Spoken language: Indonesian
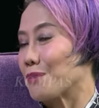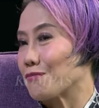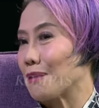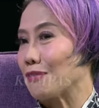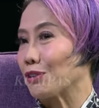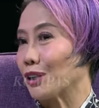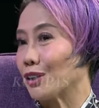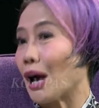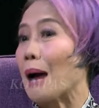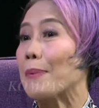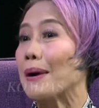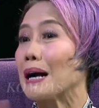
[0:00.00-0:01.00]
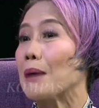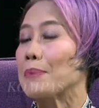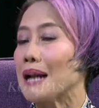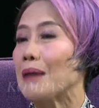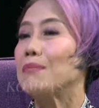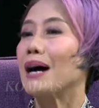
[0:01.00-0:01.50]
dari Prof Mahfud itu, apakah
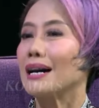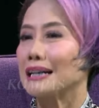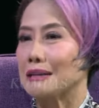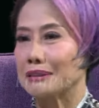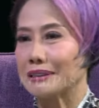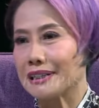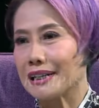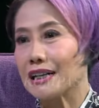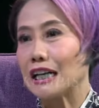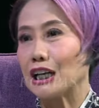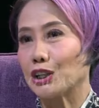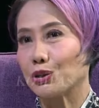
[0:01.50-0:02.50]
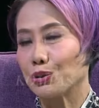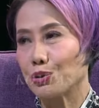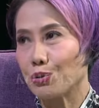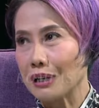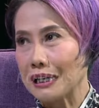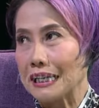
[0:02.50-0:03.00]
penambahan kementerian
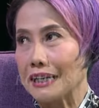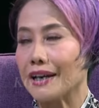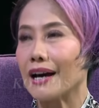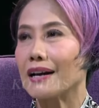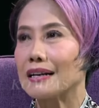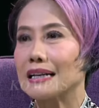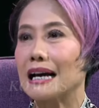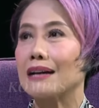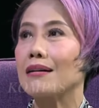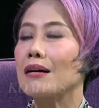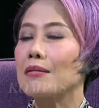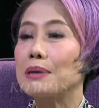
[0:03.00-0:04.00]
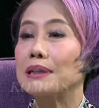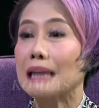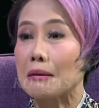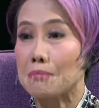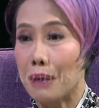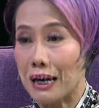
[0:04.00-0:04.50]
itu linear dengan
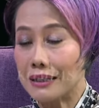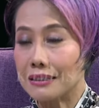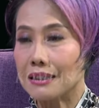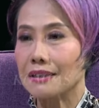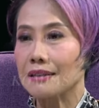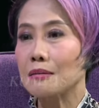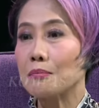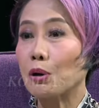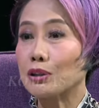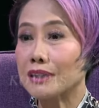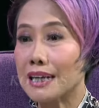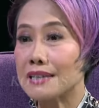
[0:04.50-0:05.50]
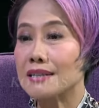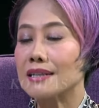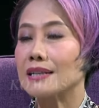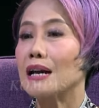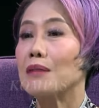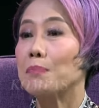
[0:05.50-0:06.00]
bertambahnya
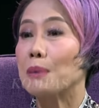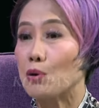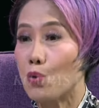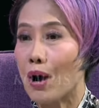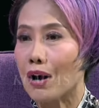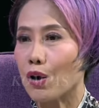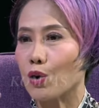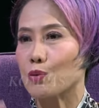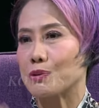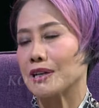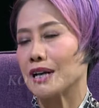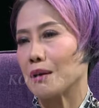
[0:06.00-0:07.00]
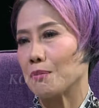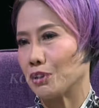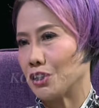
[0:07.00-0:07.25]
potensi dan peluang korupsi dan